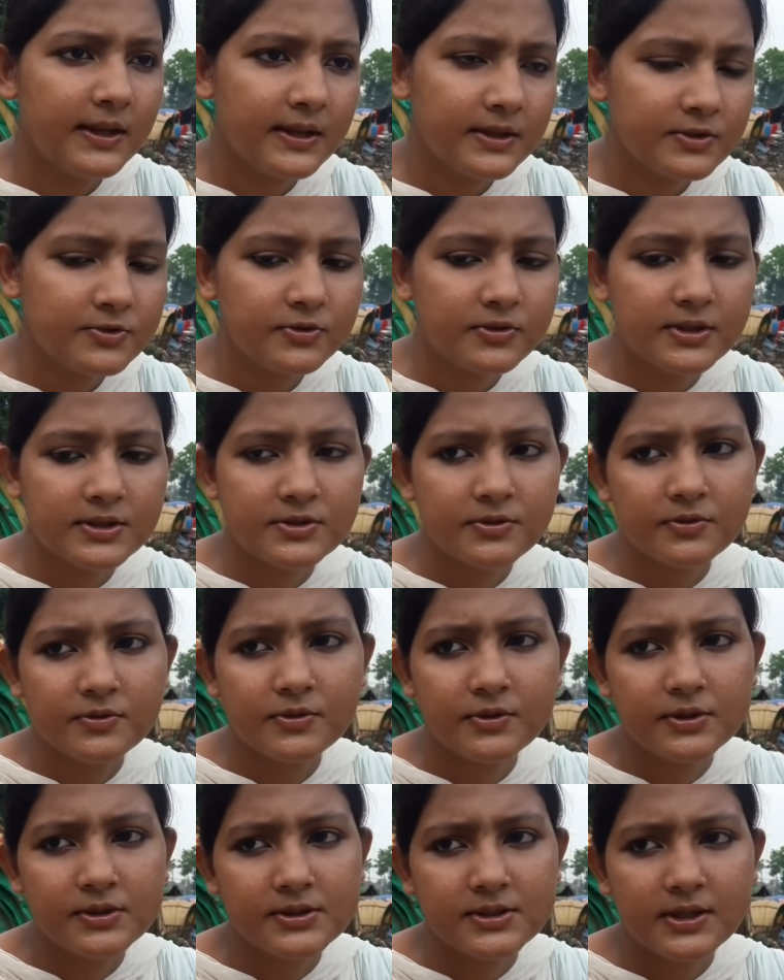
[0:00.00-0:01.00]
হ্যাঁ যোগাযোগ
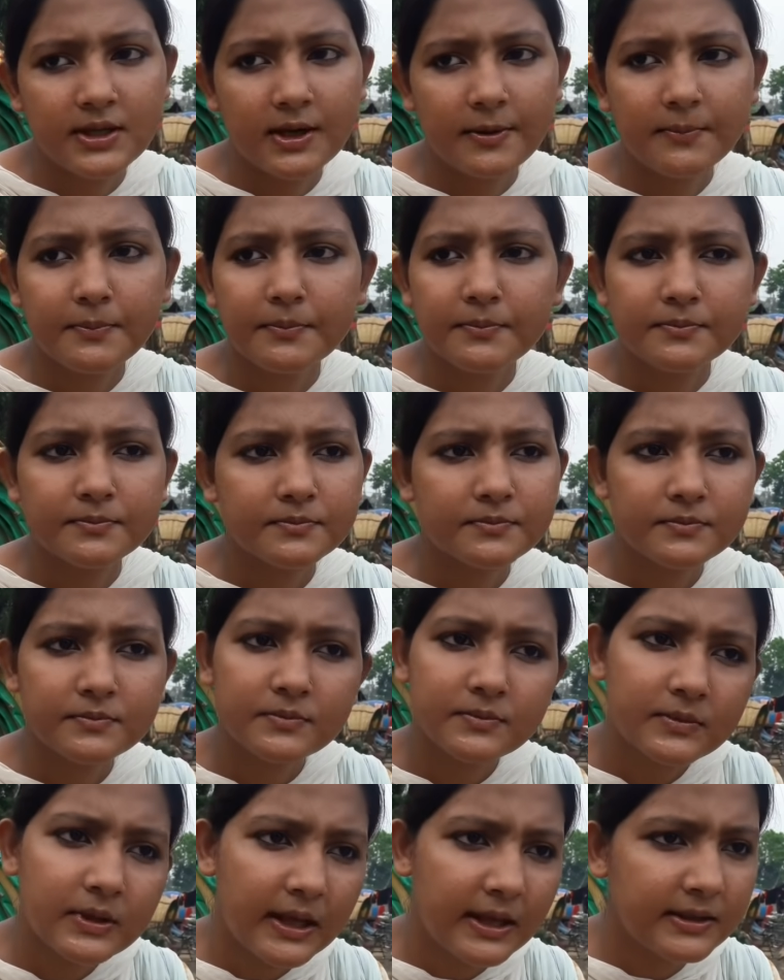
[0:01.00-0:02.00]
করেছিলাম
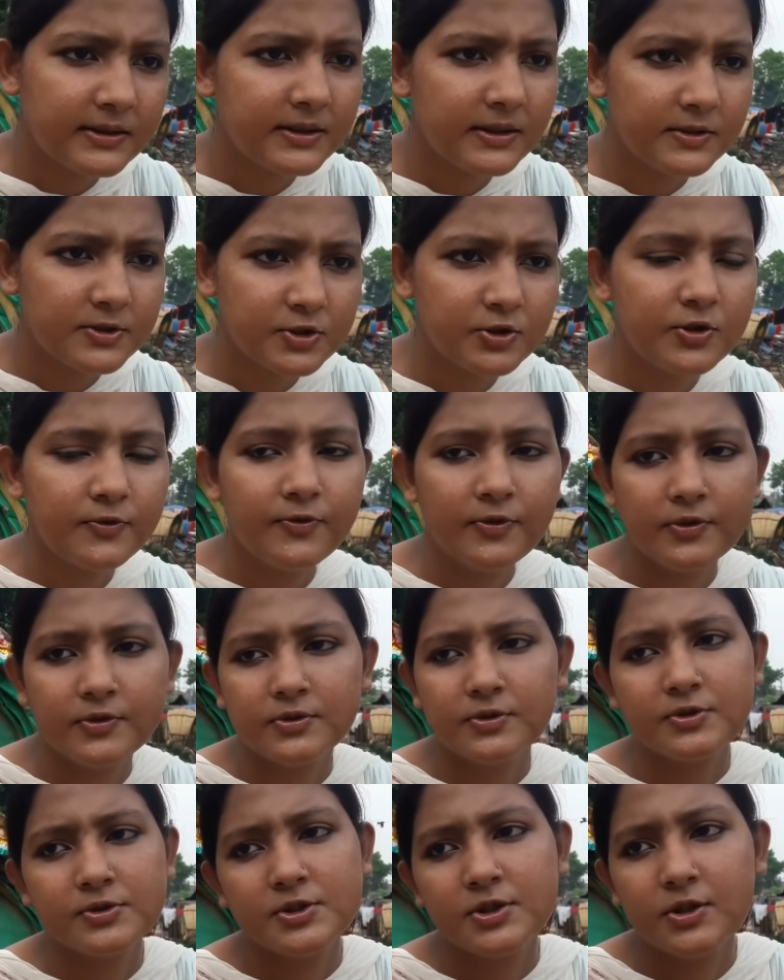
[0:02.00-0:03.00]
একদিন শুধু ফোন
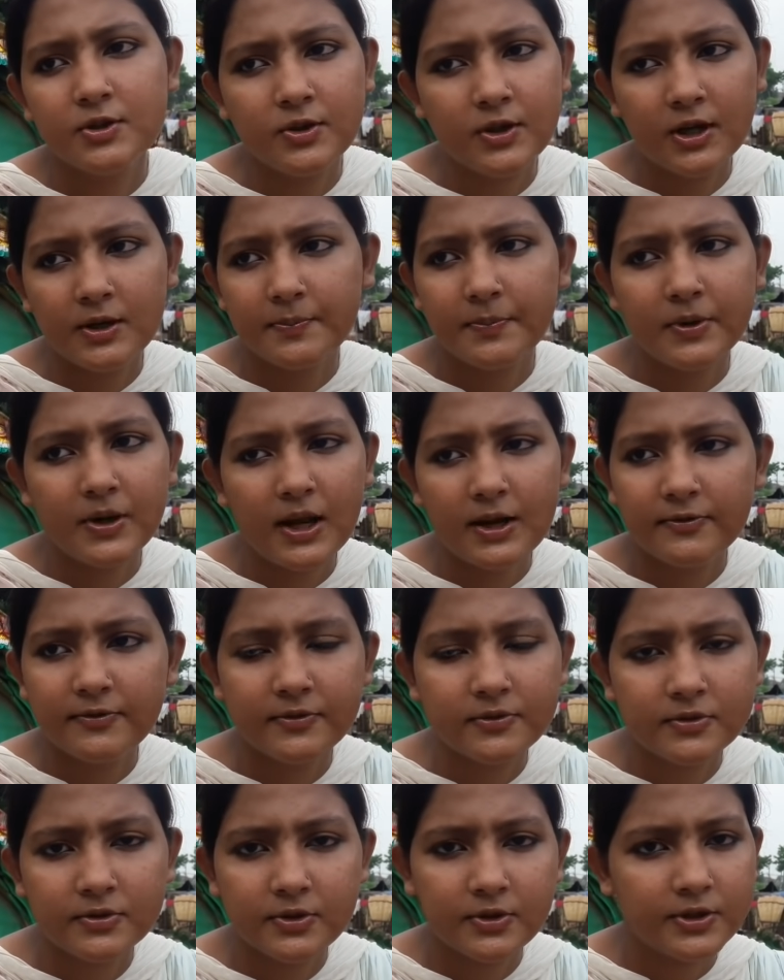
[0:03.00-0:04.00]
ধরছিল এরপর আর
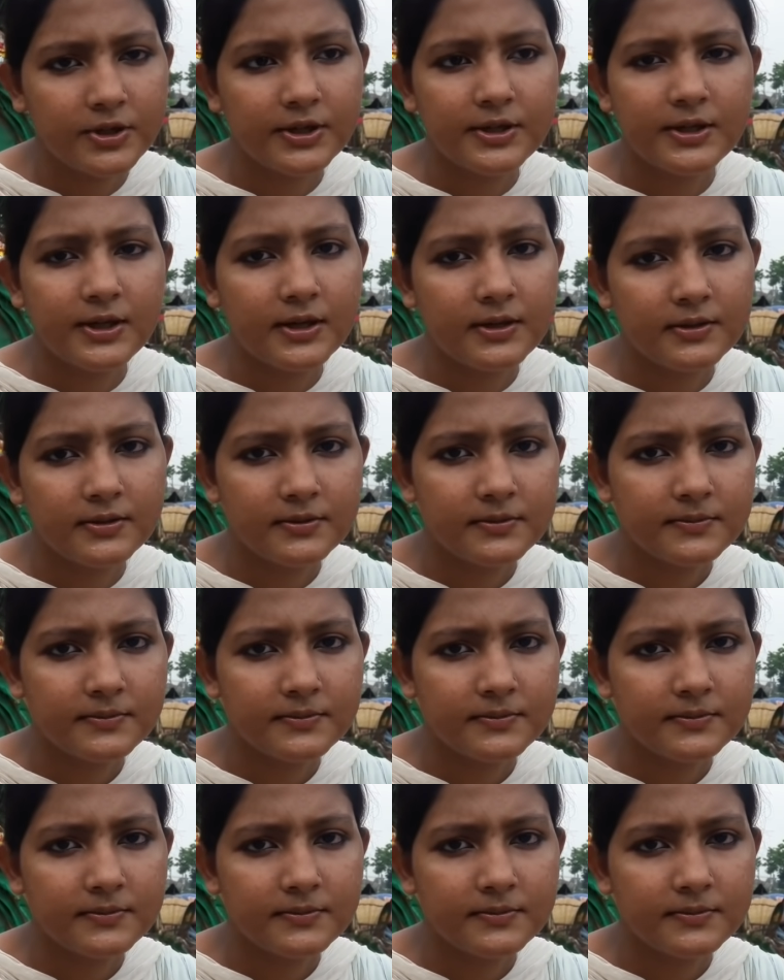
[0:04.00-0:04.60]
ফোন ধরেই না